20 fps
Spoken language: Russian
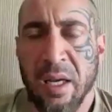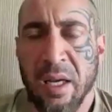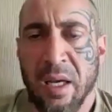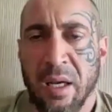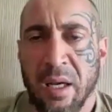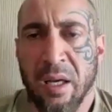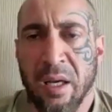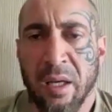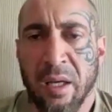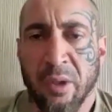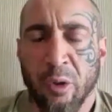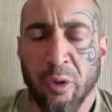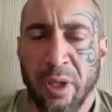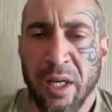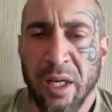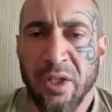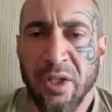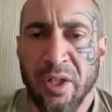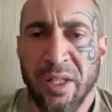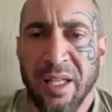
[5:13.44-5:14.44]
Э, но
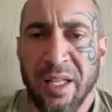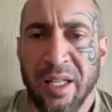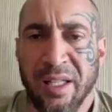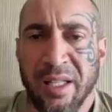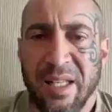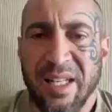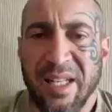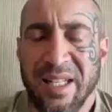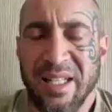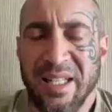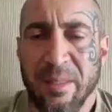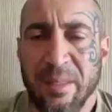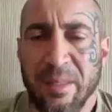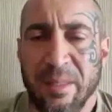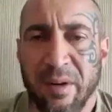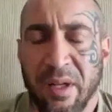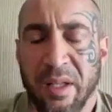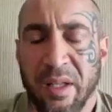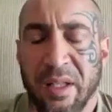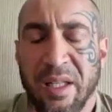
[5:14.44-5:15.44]
также надо не,
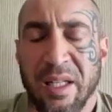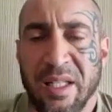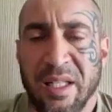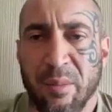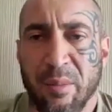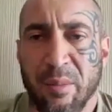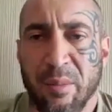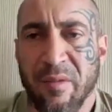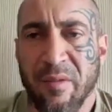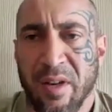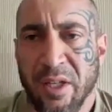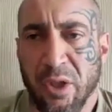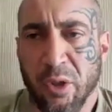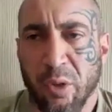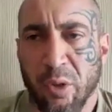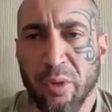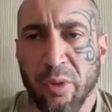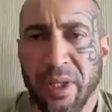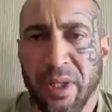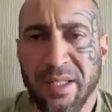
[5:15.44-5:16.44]
запро- не забывать, что
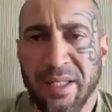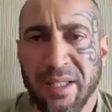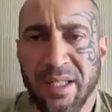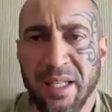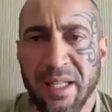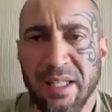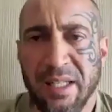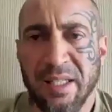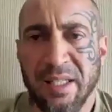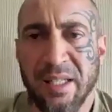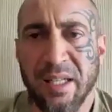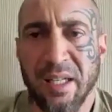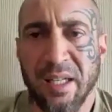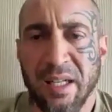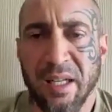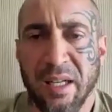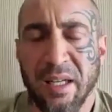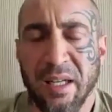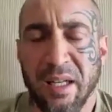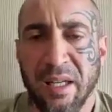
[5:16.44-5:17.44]
у нас есть
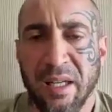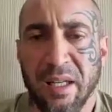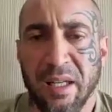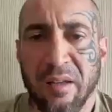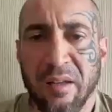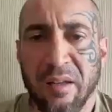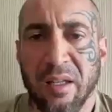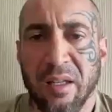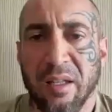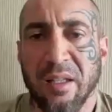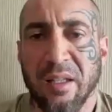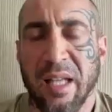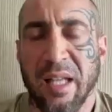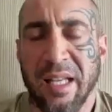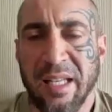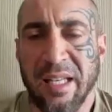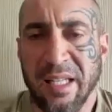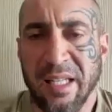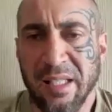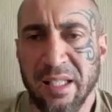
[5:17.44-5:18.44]
э,
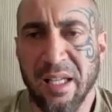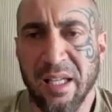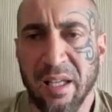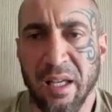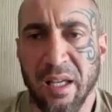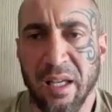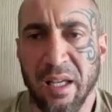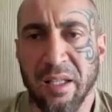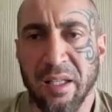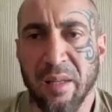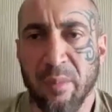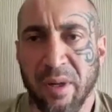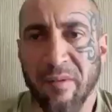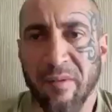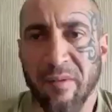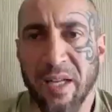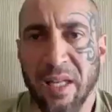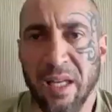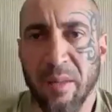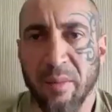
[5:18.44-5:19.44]
Донецкое
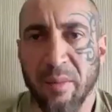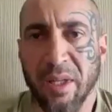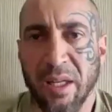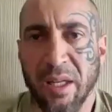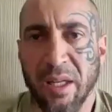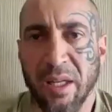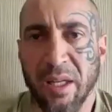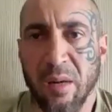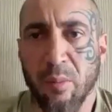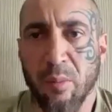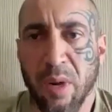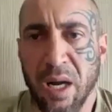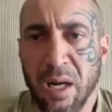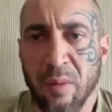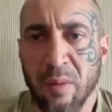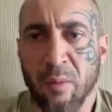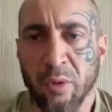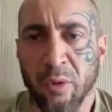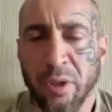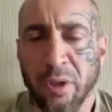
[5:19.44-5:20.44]
направление, именно как
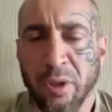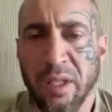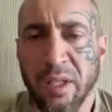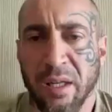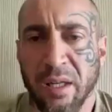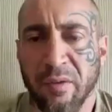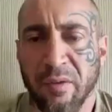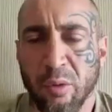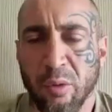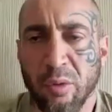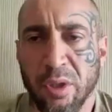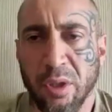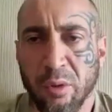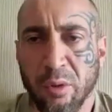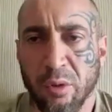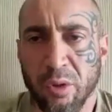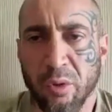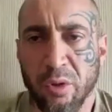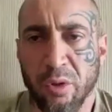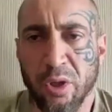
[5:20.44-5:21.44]
Бахмут, где ведутся
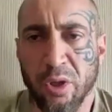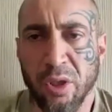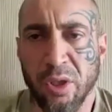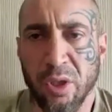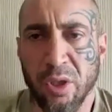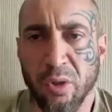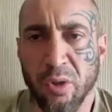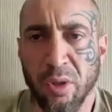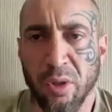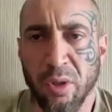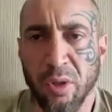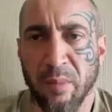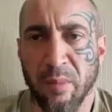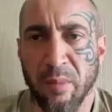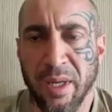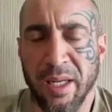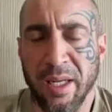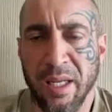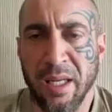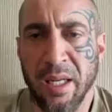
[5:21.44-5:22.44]
тоже очень тяжелые
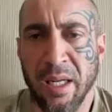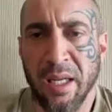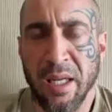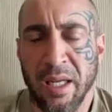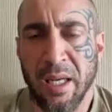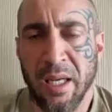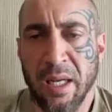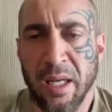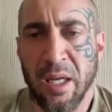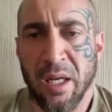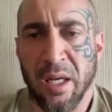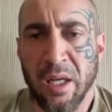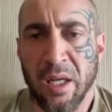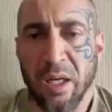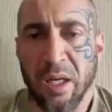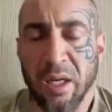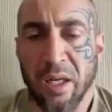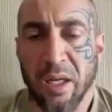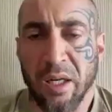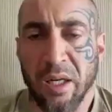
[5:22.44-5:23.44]
бои,
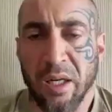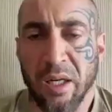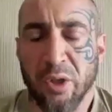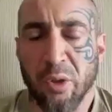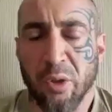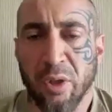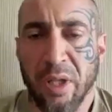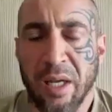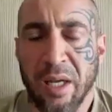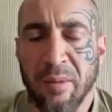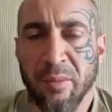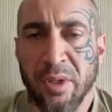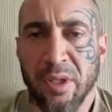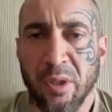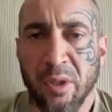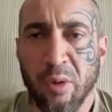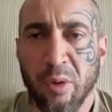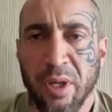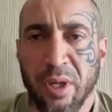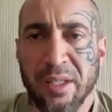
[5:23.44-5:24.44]
э, что там
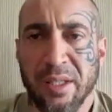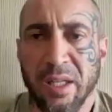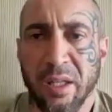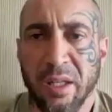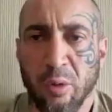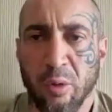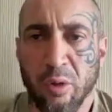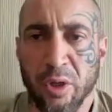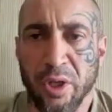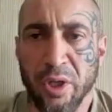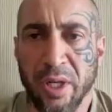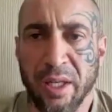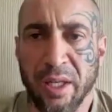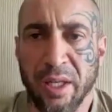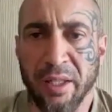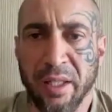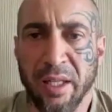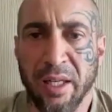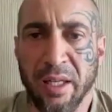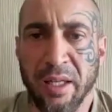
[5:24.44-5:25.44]
ситуация тоже,
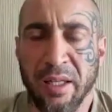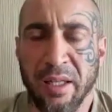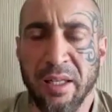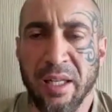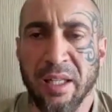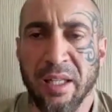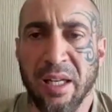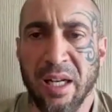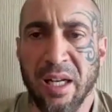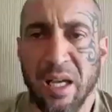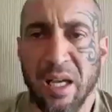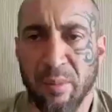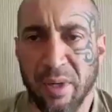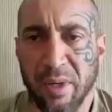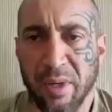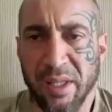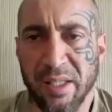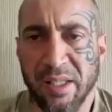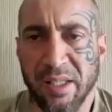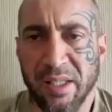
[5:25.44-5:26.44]
она не такая
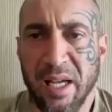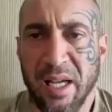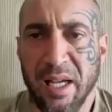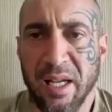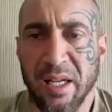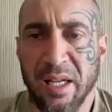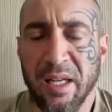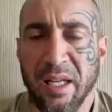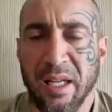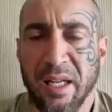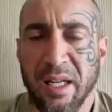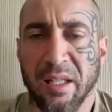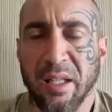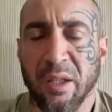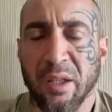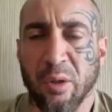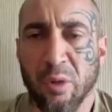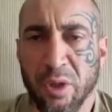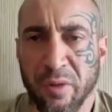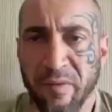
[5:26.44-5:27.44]
простая, и это
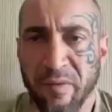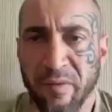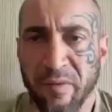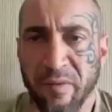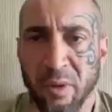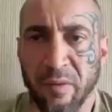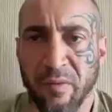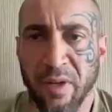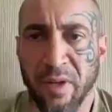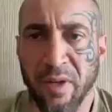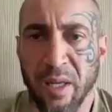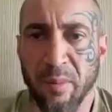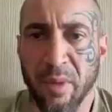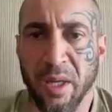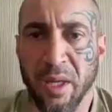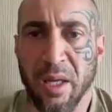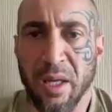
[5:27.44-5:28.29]
тоже возьмет время.